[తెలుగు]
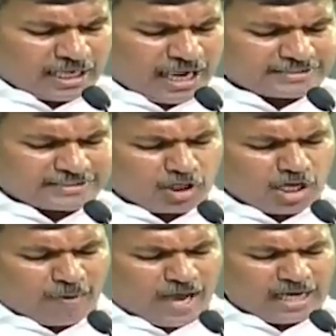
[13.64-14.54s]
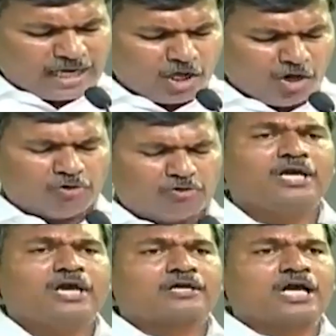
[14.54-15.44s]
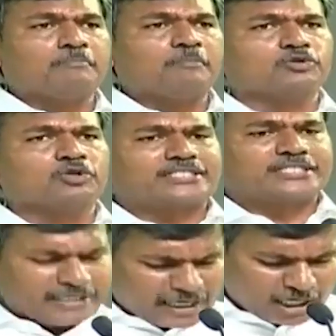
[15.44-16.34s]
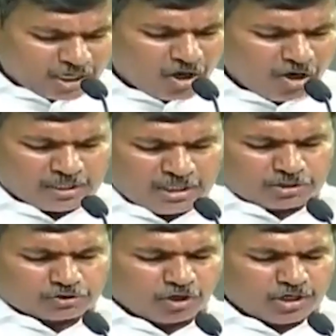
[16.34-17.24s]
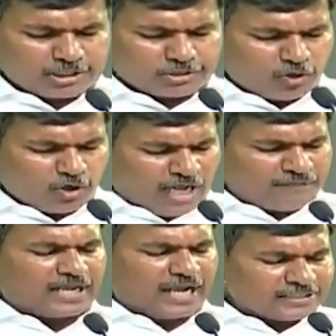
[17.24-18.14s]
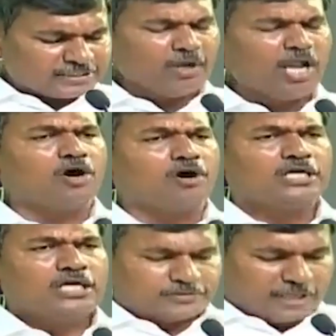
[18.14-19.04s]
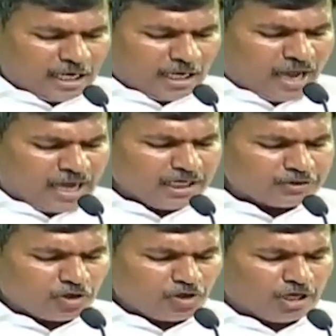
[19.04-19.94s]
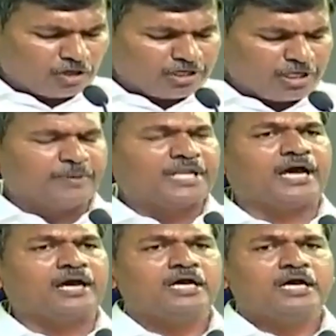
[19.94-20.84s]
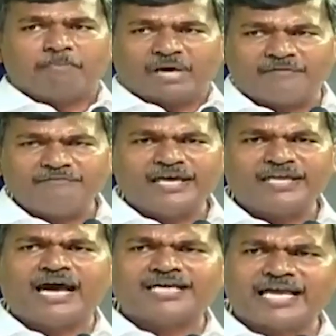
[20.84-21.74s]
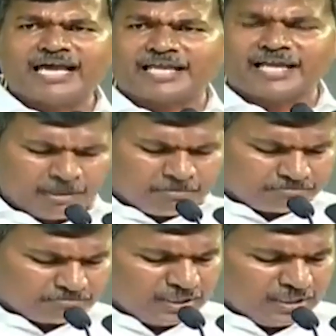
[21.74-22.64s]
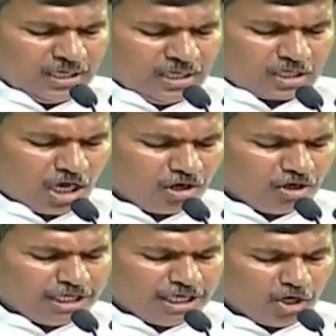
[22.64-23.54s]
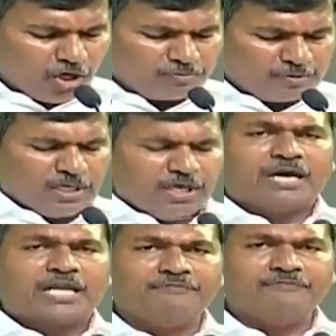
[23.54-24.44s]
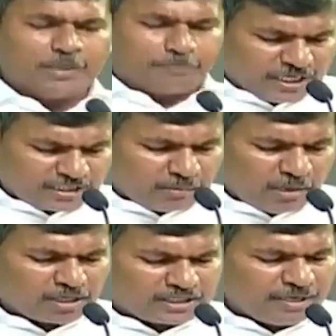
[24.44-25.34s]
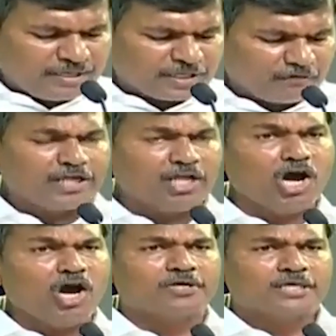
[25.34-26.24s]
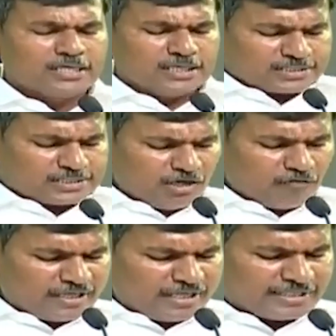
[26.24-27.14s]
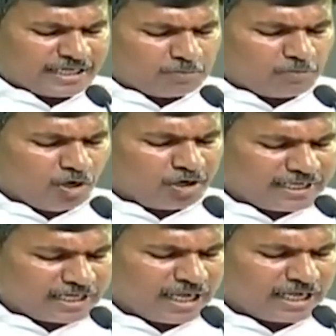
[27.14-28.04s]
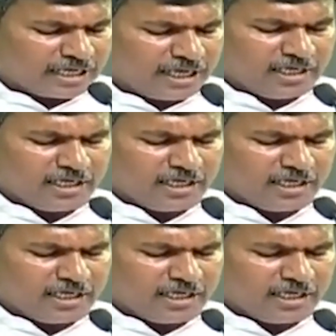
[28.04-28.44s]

రాక్షసుల పాలనలో కమ్ముతున్న చీకట్లను తొలగిస్తూ ఆంధ్ర రాష్ట్రంలో తన పాలనతో వెలుగు నింపిన మనందరి ఆశాకిరణం గౌరవనీయులు మనందరి ప్రియతమ ముఖ్యమంత్రి వరిలో శ్రీ వైఎస్ జగన్మోహన్ రెడ్డి గారికి